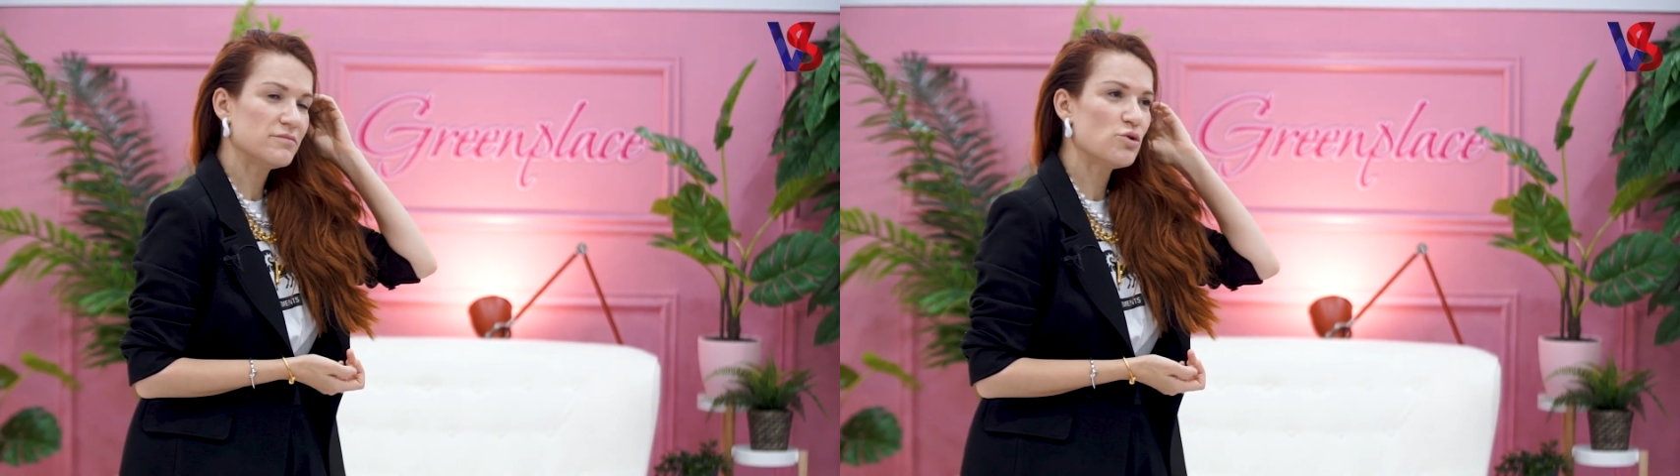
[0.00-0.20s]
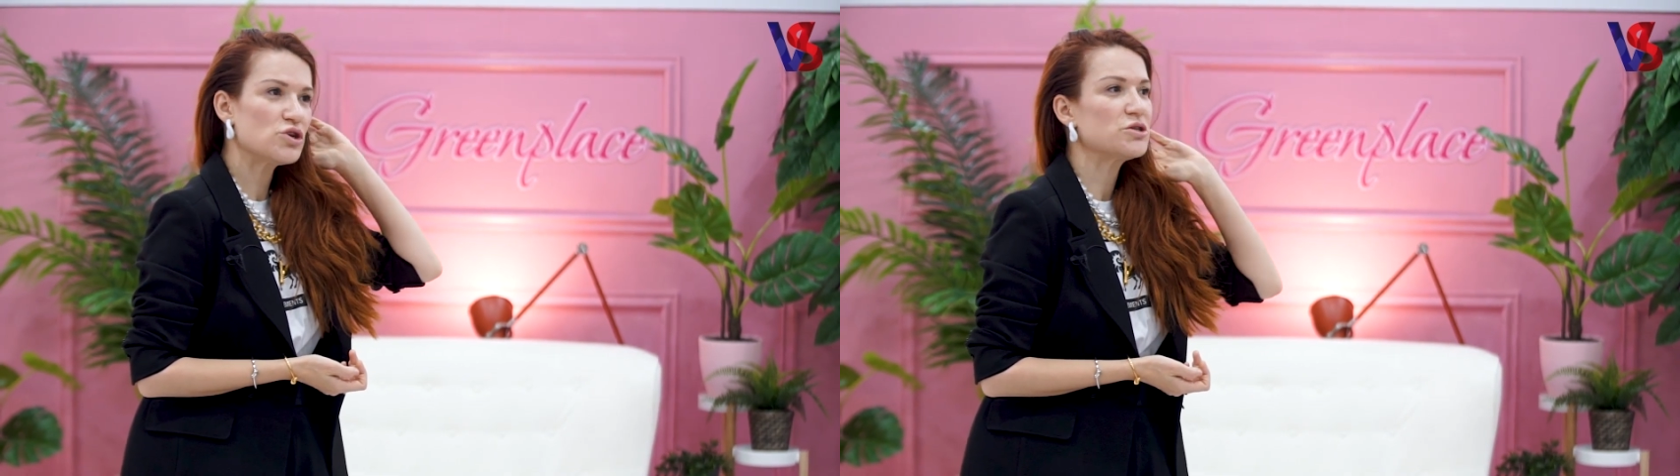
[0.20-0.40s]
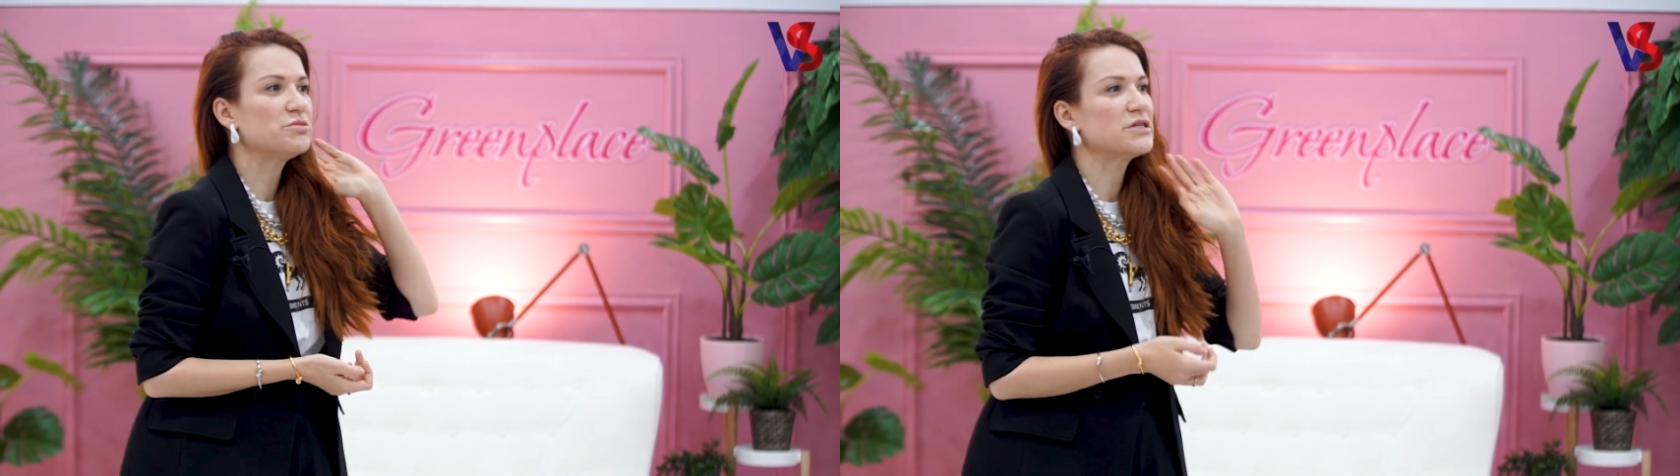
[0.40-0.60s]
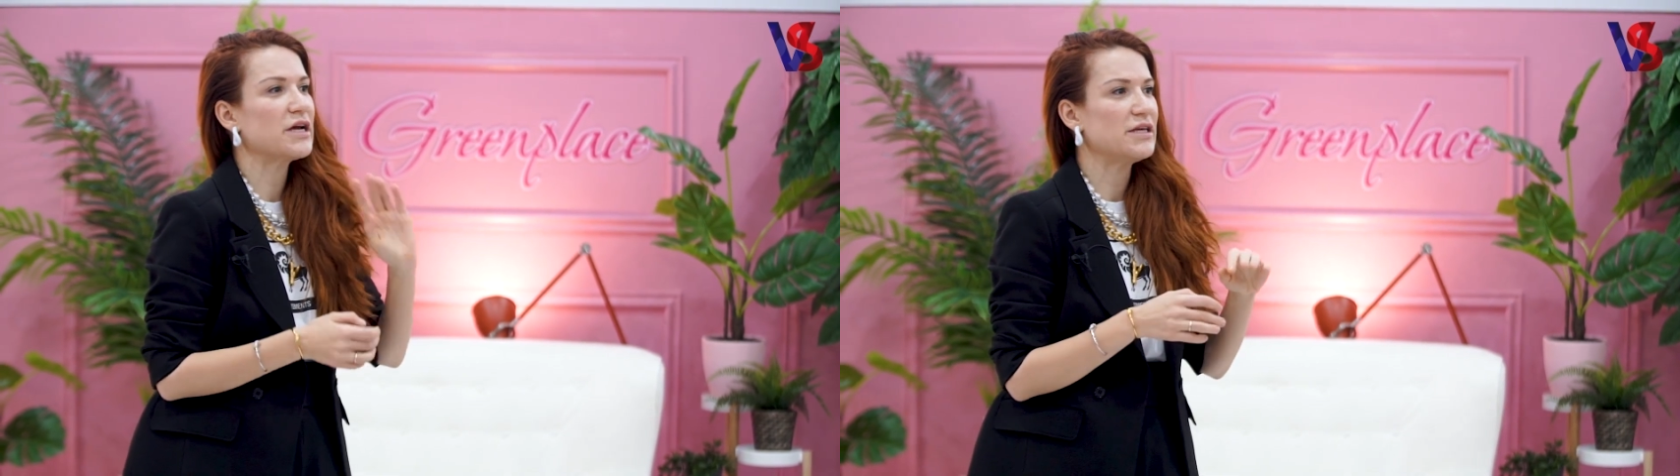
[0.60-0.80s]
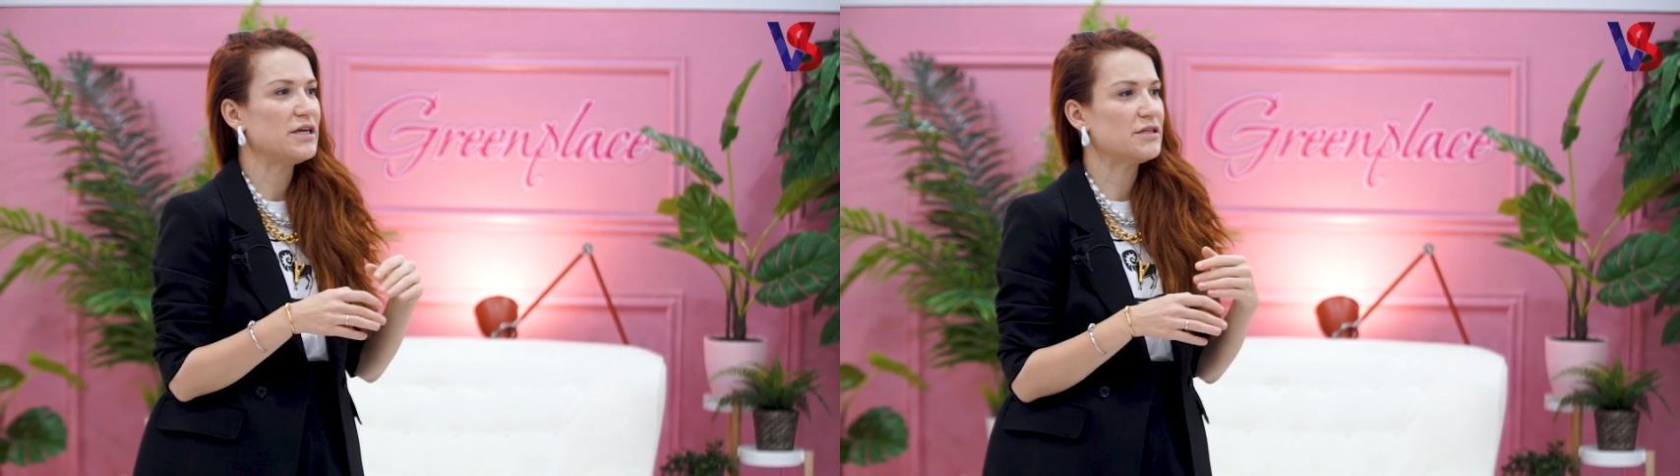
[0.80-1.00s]
может быть
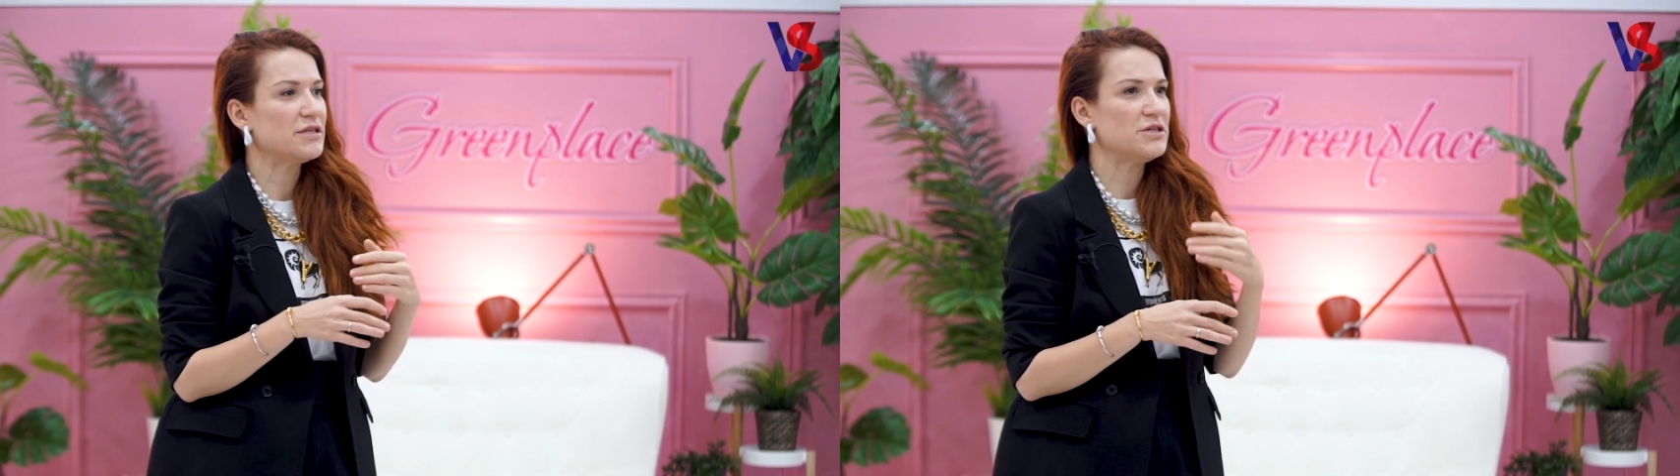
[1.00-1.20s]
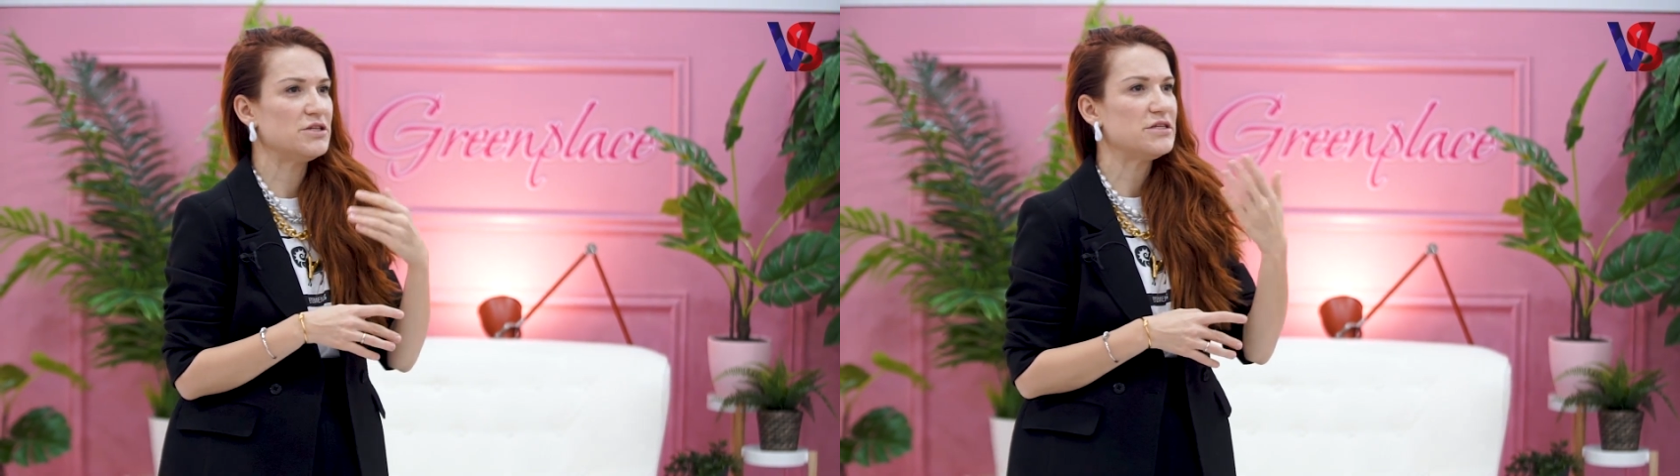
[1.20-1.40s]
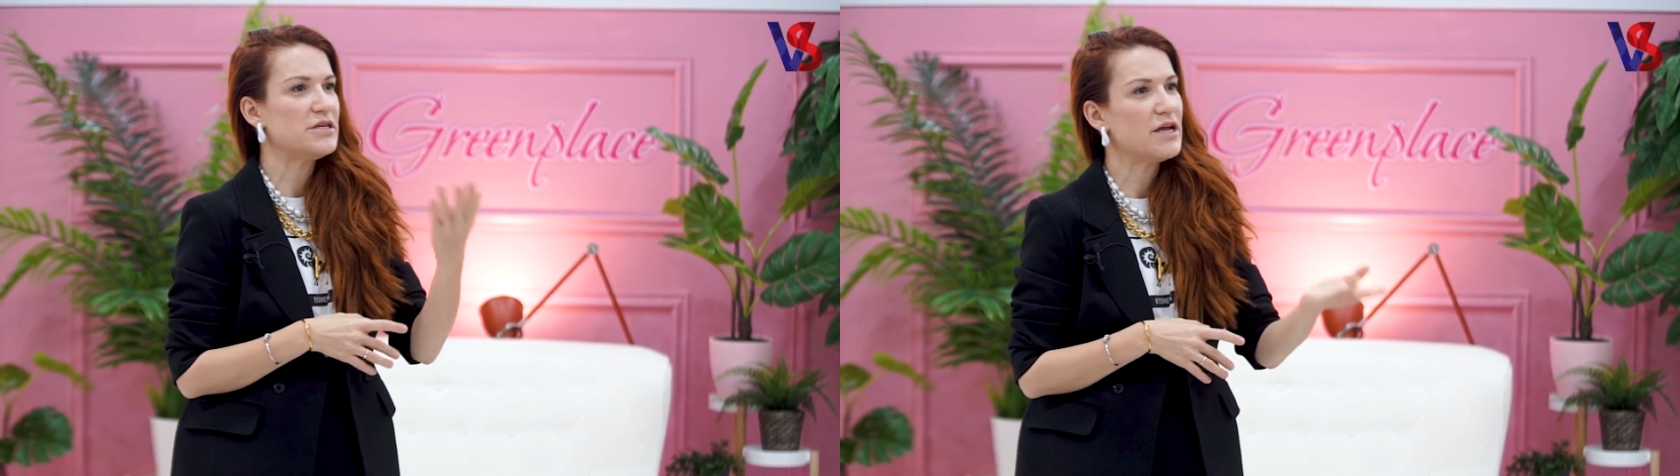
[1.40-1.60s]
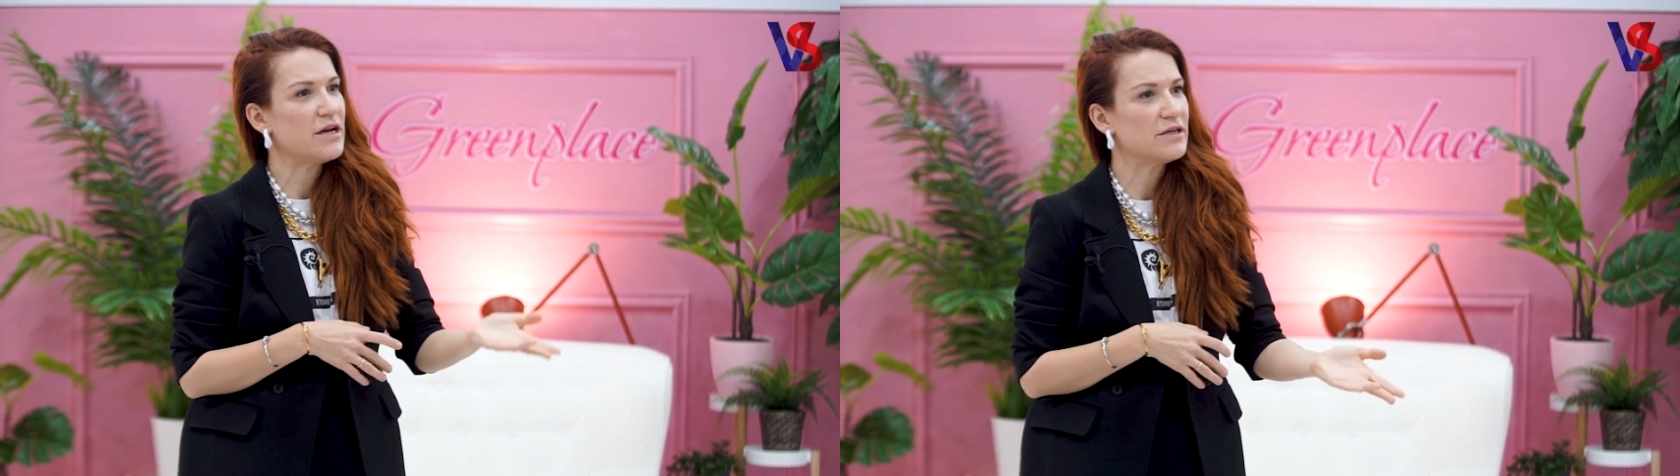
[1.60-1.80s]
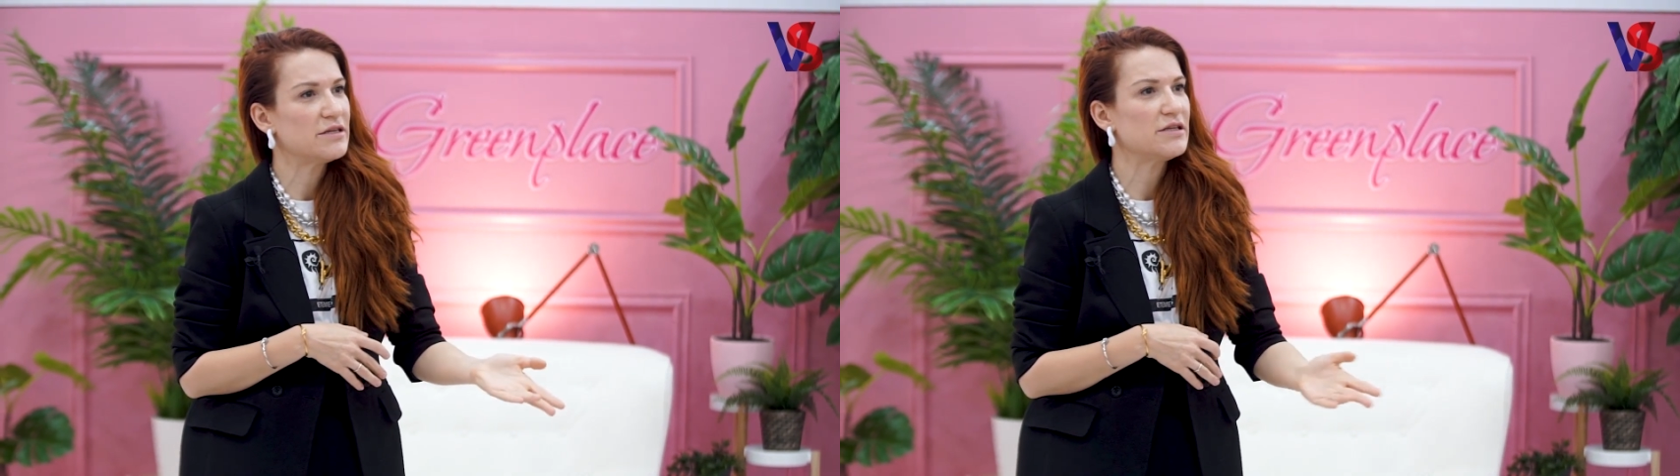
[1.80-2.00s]
какие-то
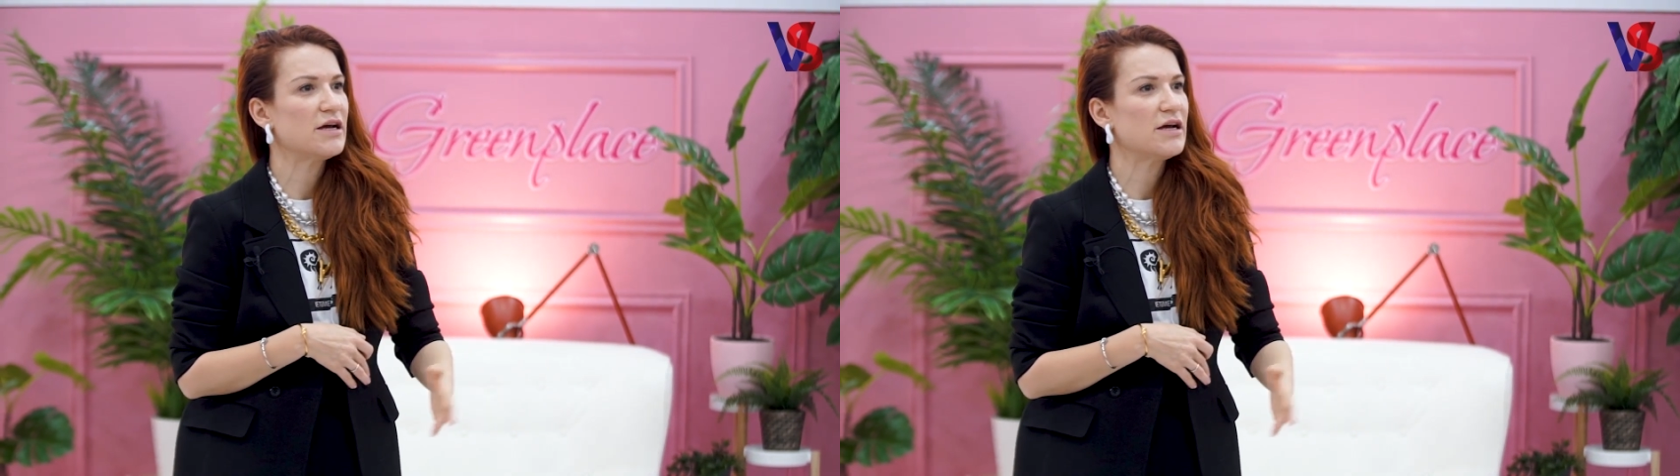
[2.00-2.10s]
недельные,